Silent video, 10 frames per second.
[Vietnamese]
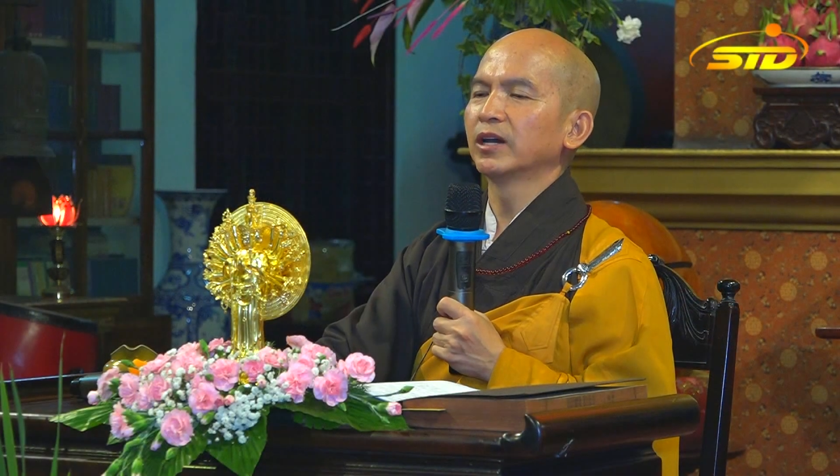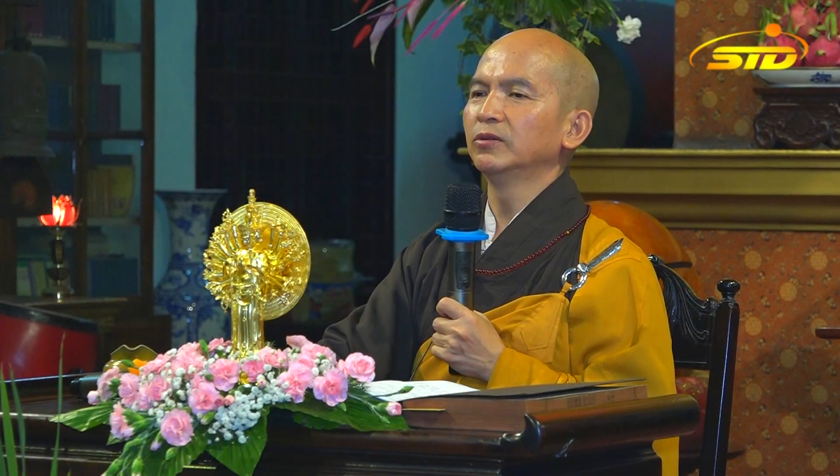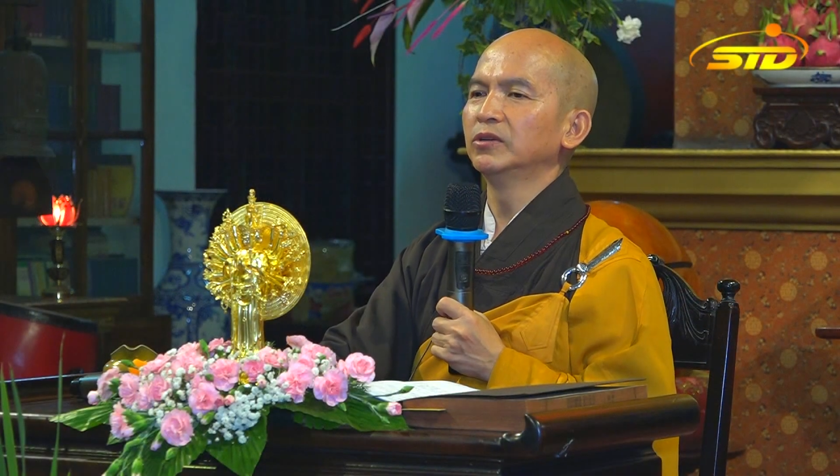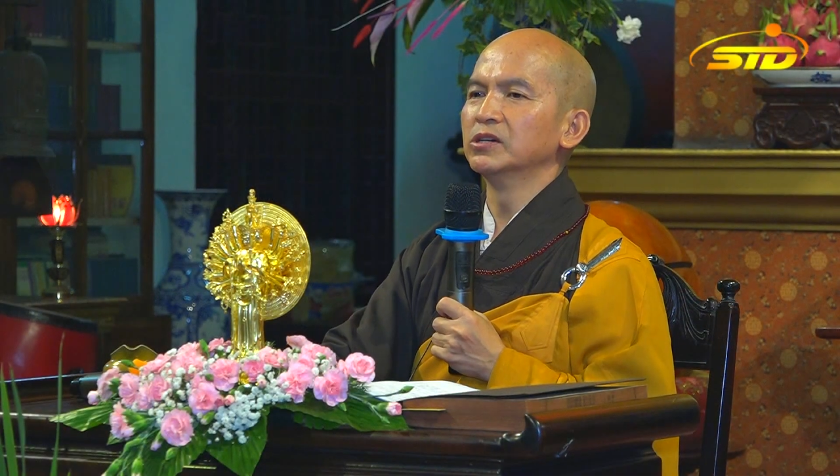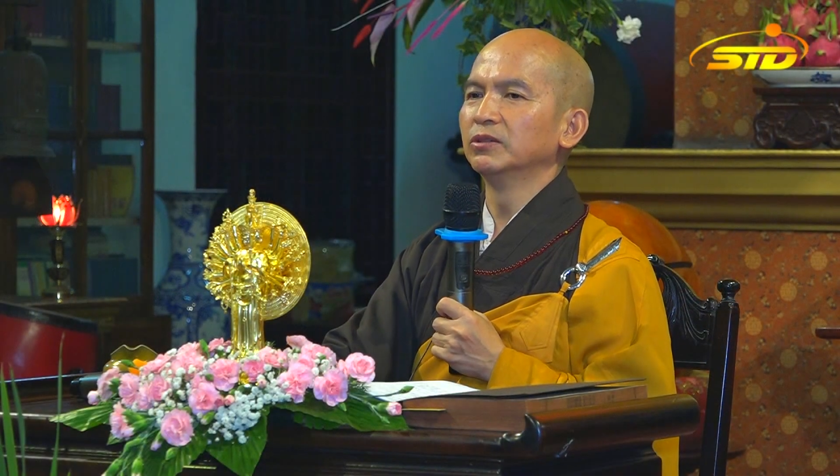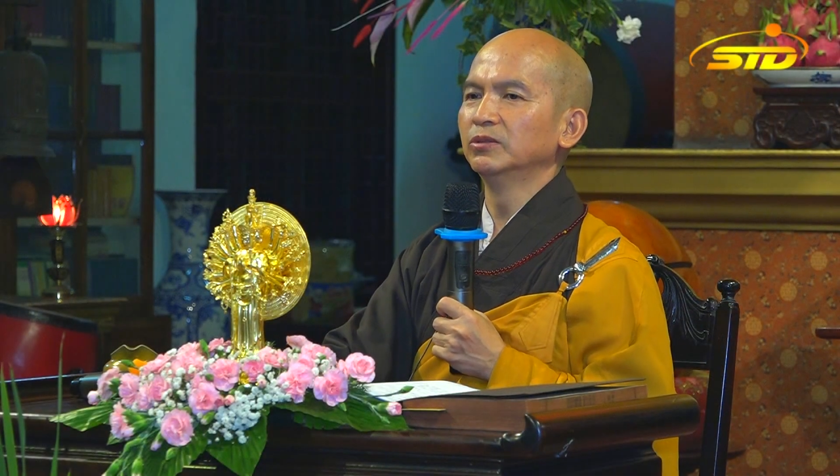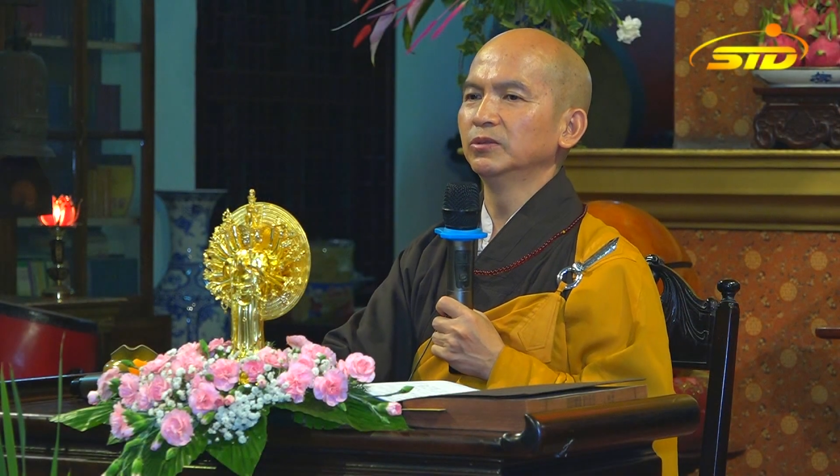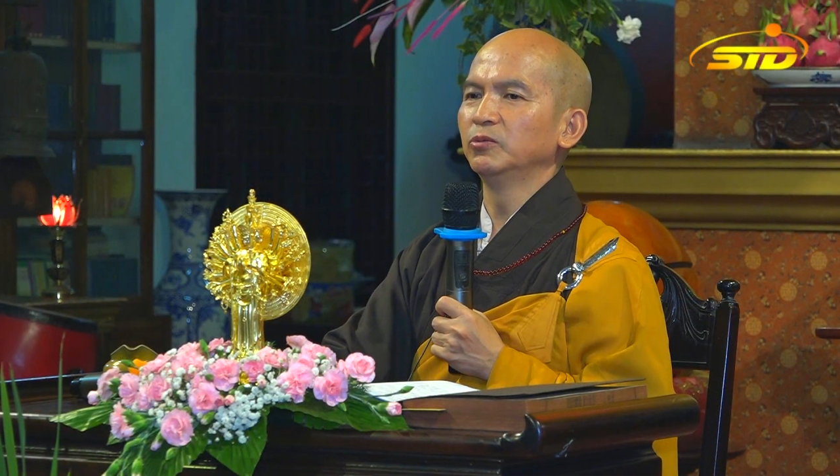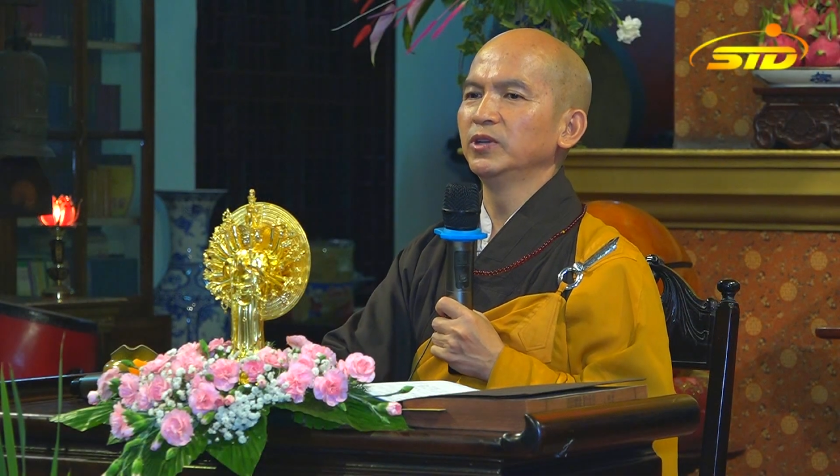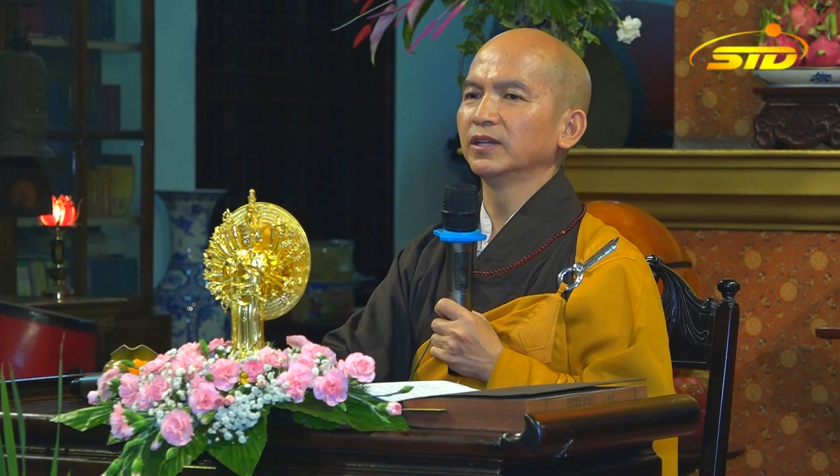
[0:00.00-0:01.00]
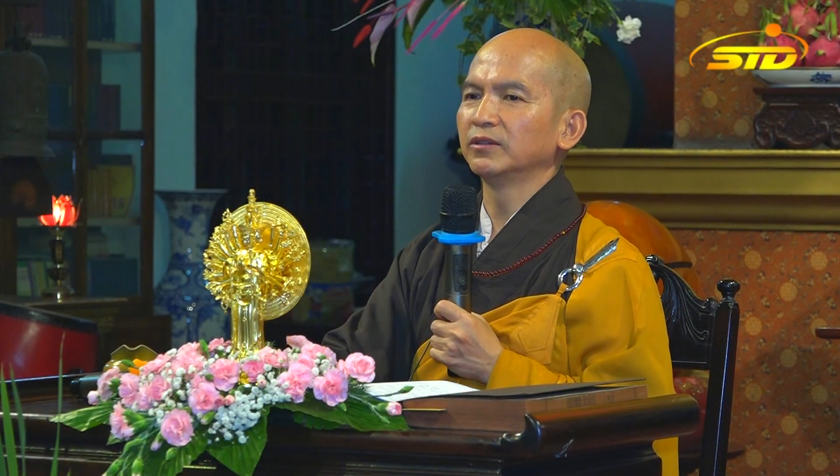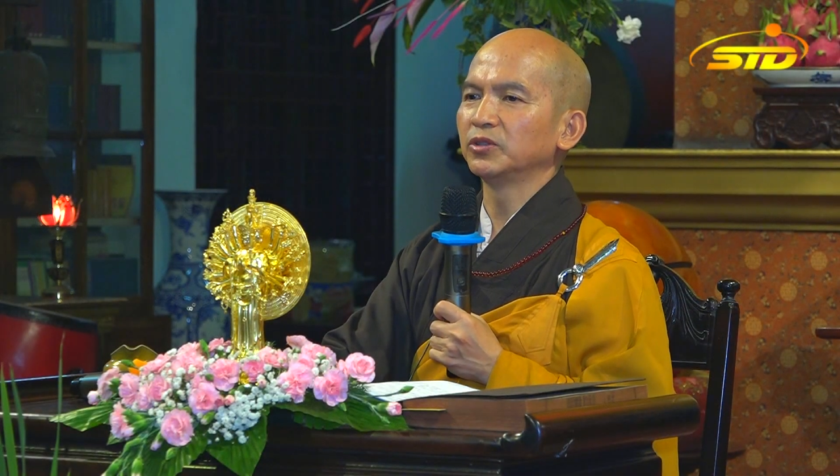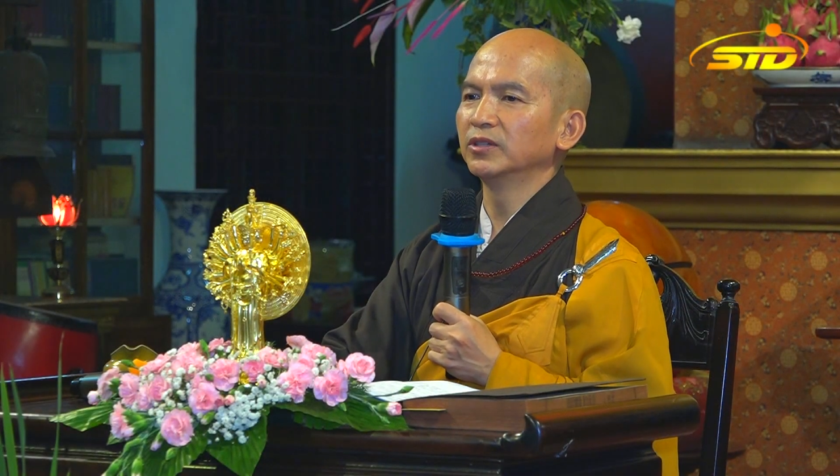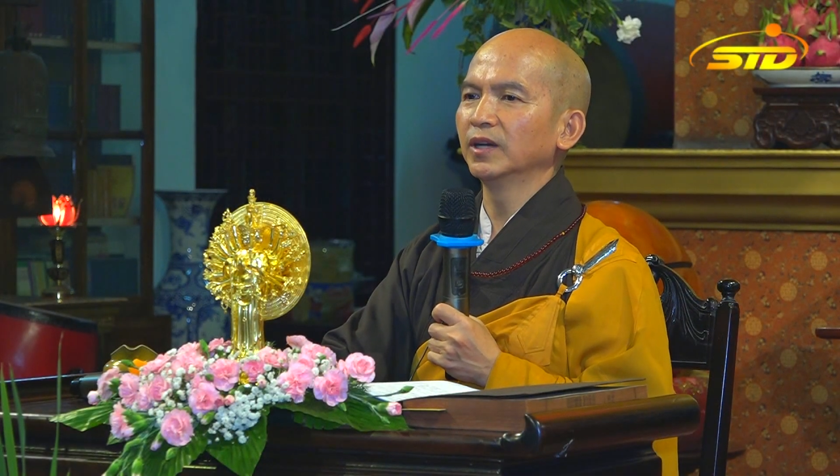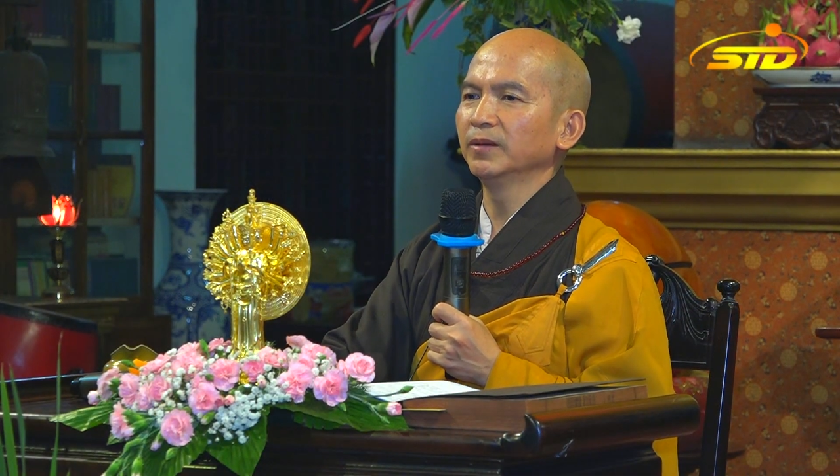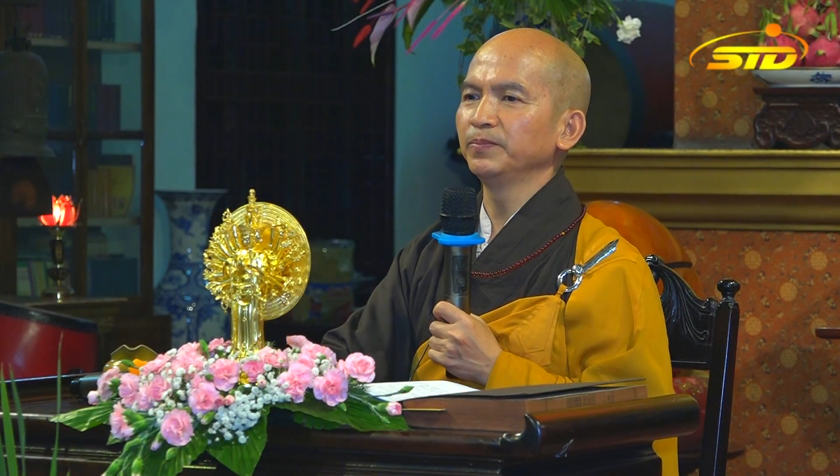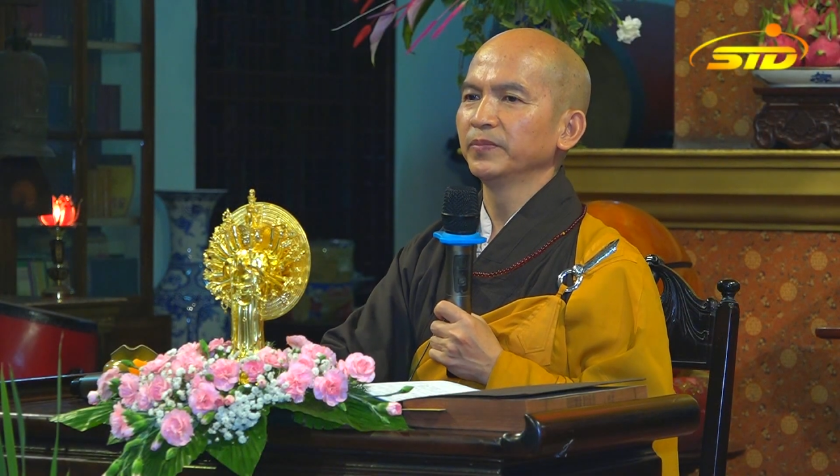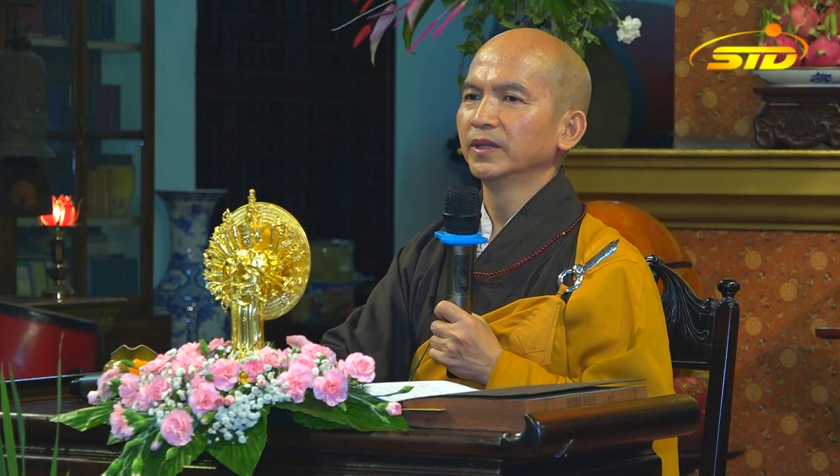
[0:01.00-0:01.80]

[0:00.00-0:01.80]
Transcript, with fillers: Sáu Hữu nguyên là trưởng ấp.